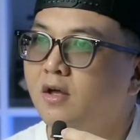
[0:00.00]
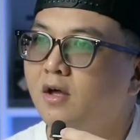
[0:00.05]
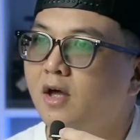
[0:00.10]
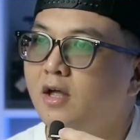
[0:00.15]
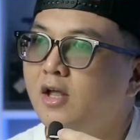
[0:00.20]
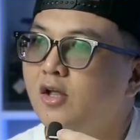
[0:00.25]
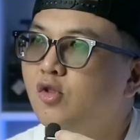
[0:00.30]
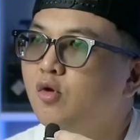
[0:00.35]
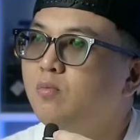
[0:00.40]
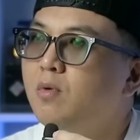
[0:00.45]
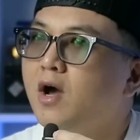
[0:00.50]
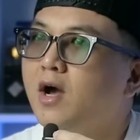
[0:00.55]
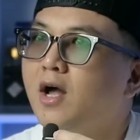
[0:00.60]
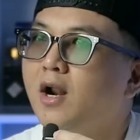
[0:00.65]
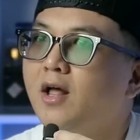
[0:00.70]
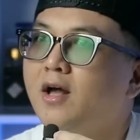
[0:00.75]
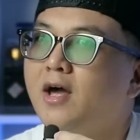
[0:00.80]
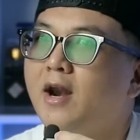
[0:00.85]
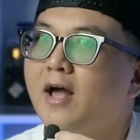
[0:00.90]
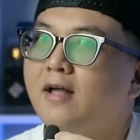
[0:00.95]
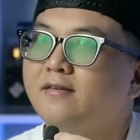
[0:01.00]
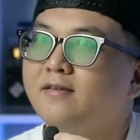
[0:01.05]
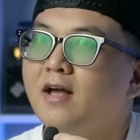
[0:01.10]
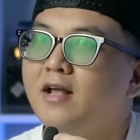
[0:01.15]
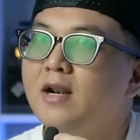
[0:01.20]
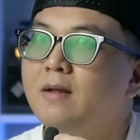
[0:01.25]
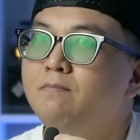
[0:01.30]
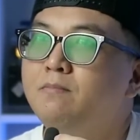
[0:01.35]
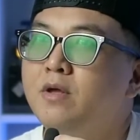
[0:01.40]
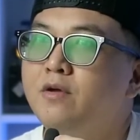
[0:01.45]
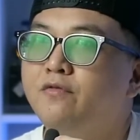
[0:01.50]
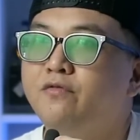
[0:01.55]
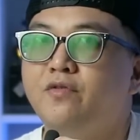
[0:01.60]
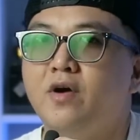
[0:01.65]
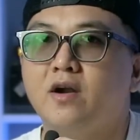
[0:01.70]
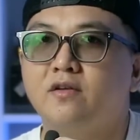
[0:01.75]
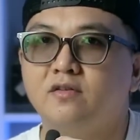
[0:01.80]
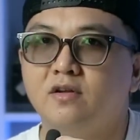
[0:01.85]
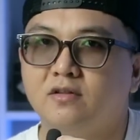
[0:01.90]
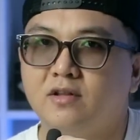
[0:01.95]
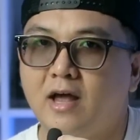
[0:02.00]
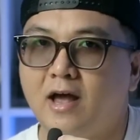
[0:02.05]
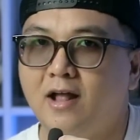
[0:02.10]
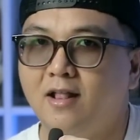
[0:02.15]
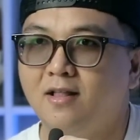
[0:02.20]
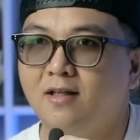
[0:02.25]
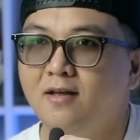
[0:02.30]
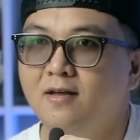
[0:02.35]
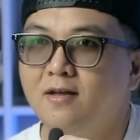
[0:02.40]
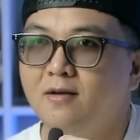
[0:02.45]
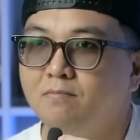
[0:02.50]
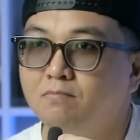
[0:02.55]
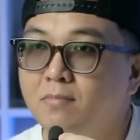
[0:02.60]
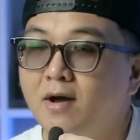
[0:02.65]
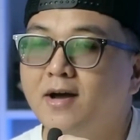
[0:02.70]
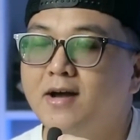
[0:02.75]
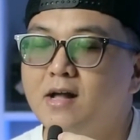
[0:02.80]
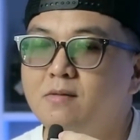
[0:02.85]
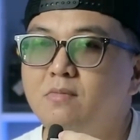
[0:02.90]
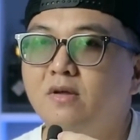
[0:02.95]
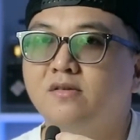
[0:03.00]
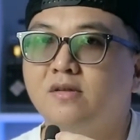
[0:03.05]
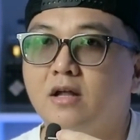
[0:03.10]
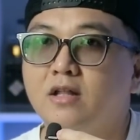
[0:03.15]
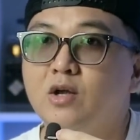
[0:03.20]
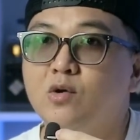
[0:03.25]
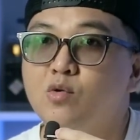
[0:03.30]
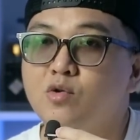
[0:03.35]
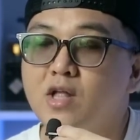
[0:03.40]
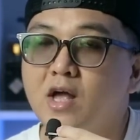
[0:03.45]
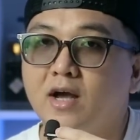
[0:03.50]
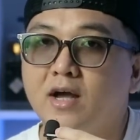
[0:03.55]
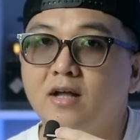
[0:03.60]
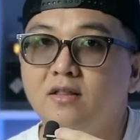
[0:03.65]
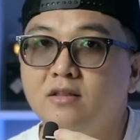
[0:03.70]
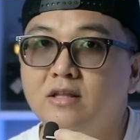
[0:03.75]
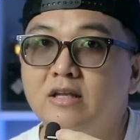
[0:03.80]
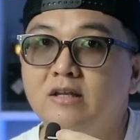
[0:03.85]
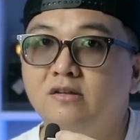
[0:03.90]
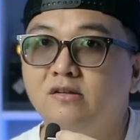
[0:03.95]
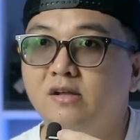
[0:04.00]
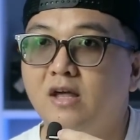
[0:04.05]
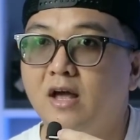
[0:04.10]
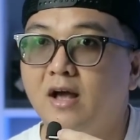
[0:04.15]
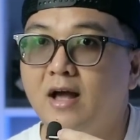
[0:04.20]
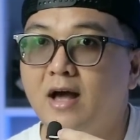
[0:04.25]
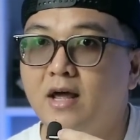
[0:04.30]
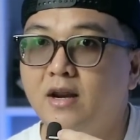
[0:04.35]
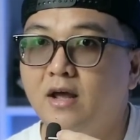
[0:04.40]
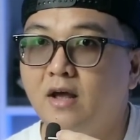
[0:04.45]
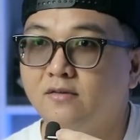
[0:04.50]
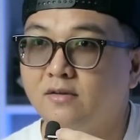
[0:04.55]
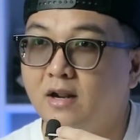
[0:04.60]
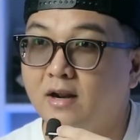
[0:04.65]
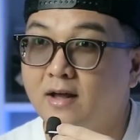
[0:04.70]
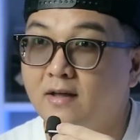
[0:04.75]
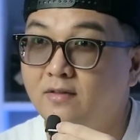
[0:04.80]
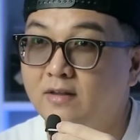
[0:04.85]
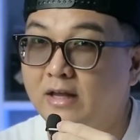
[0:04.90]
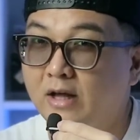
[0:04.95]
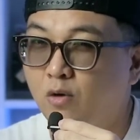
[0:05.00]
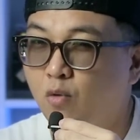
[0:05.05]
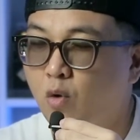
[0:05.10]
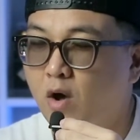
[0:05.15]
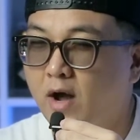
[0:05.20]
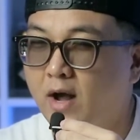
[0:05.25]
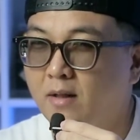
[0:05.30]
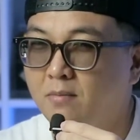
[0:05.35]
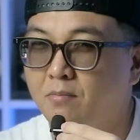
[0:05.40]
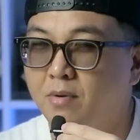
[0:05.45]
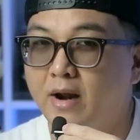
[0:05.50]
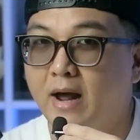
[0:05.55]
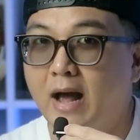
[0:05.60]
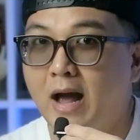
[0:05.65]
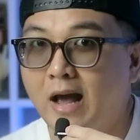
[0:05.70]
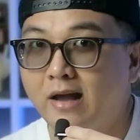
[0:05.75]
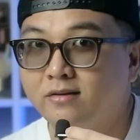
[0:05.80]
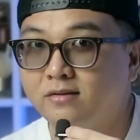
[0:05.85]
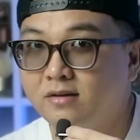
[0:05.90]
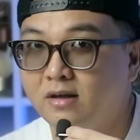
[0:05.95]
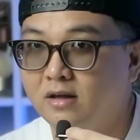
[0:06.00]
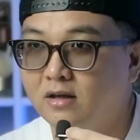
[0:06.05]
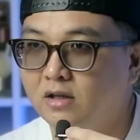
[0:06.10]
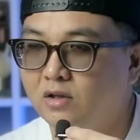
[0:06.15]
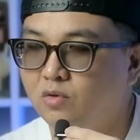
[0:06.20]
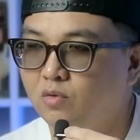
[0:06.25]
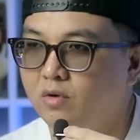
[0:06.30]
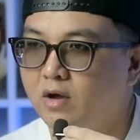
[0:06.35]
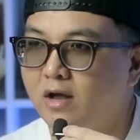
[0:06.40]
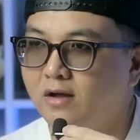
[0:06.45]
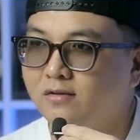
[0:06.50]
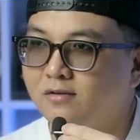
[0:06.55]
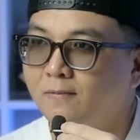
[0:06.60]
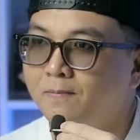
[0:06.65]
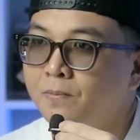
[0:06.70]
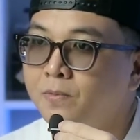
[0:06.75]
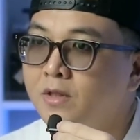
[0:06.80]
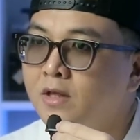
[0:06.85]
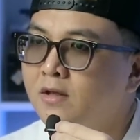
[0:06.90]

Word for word: dia itu bakal kerasa lebih versatile. Bahkan bisa digunakan di siang hari asalkan di ruangan ber-AC gitu guys.